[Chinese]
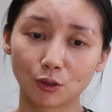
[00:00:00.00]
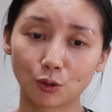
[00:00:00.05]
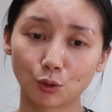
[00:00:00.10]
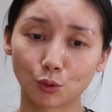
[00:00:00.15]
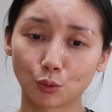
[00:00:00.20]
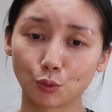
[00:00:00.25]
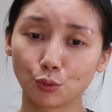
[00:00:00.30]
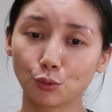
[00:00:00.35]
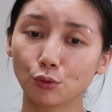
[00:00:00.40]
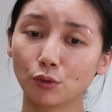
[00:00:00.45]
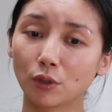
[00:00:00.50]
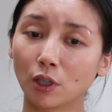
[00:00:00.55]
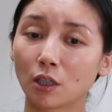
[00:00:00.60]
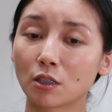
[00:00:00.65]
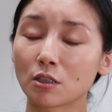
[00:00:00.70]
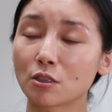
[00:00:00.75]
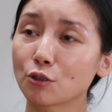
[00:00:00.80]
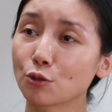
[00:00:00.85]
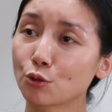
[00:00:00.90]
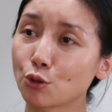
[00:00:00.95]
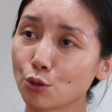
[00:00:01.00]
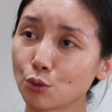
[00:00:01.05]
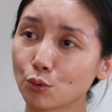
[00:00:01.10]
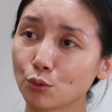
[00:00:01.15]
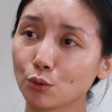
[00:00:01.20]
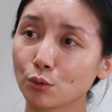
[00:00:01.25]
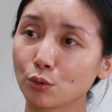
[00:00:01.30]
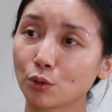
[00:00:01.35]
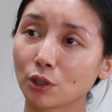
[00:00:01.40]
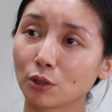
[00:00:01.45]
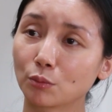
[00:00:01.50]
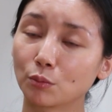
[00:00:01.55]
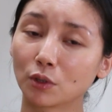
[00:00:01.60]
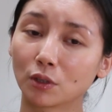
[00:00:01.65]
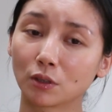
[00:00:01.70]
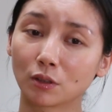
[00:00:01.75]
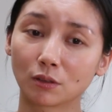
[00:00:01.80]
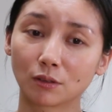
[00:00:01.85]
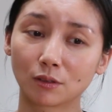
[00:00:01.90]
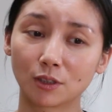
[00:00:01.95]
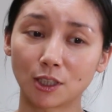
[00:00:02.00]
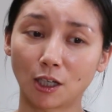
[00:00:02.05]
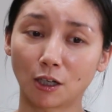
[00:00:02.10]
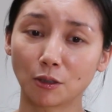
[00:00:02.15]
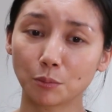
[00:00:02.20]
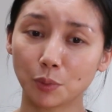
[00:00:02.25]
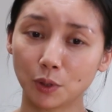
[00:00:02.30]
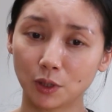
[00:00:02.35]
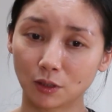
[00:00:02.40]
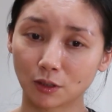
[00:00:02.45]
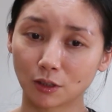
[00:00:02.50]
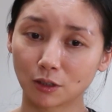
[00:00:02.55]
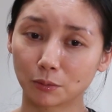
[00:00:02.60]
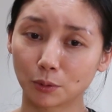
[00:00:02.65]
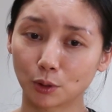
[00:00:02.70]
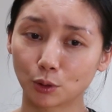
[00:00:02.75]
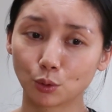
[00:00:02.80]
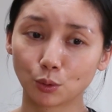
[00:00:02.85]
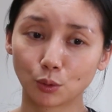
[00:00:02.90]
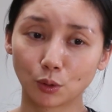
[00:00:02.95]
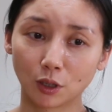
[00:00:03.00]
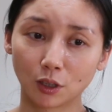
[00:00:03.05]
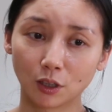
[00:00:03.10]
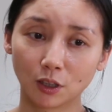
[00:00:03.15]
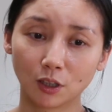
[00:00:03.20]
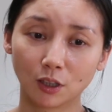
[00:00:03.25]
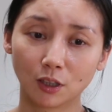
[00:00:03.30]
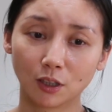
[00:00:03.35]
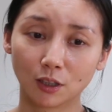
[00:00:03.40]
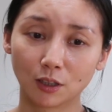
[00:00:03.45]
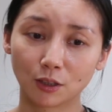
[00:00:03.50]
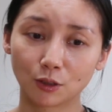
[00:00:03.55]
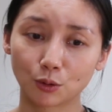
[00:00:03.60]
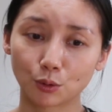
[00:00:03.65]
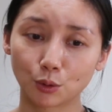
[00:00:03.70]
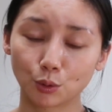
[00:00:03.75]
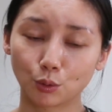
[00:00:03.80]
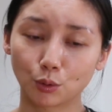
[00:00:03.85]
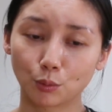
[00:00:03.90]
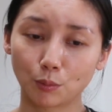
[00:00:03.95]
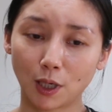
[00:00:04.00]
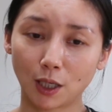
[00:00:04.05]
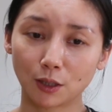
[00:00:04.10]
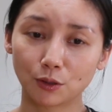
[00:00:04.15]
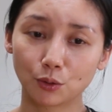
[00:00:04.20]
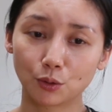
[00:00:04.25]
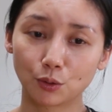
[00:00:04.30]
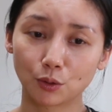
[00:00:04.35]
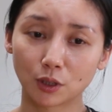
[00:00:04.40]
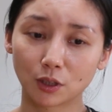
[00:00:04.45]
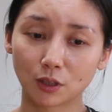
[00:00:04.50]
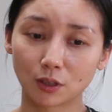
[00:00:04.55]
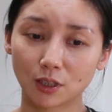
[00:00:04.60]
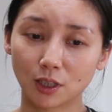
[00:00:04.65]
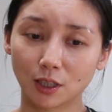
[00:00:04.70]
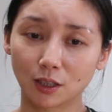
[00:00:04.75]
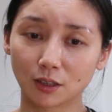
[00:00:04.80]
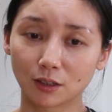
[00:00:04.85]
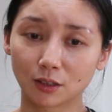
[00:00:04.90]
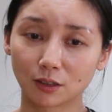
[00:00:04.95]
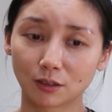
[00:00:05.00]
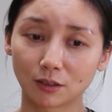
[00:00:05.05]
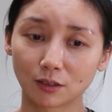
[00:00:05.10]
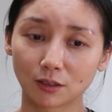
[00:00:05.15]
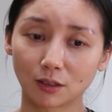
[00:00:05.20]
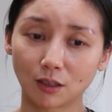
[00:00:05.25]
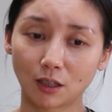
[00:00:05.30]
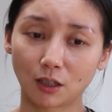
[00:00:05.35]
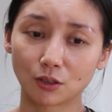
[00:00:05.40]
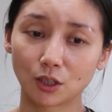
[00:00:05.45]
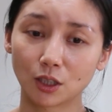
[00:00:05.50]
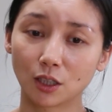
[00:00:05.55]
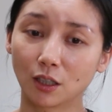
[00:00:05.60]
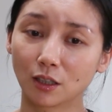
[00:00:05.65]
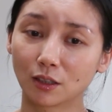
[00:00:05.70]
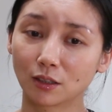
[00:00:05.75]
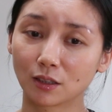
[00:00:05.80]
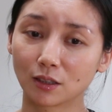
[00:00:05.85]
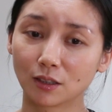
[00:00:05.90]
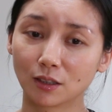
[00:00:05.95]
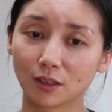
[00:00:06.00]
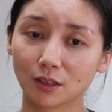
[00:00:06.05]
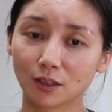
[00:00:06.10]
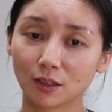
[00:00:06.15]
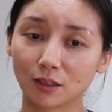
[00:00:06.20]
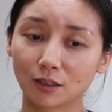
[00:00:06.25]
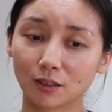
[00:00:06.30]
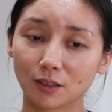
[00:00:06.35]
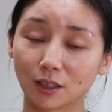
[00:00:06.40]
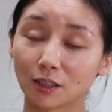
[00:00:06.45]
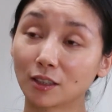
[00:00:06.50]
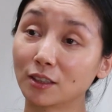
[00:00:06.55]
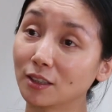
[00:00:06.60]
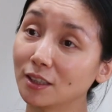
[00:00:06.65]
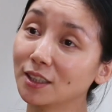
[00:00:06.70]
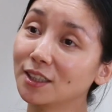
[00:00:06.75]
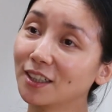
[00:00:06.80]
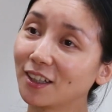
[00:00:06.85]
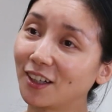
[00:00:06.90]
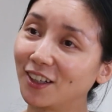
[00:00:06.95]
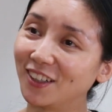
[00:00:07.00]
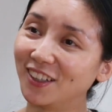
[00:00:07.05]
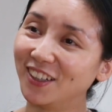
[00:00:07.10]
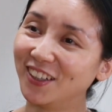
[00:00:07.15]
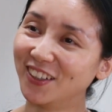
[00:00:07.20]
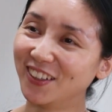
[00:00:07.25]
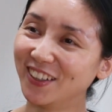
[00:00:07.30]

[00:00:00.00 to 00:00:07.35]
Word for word: 荣誉啊、证书什么奖品特别多，所以我妈就觉得这个好像也可以哈。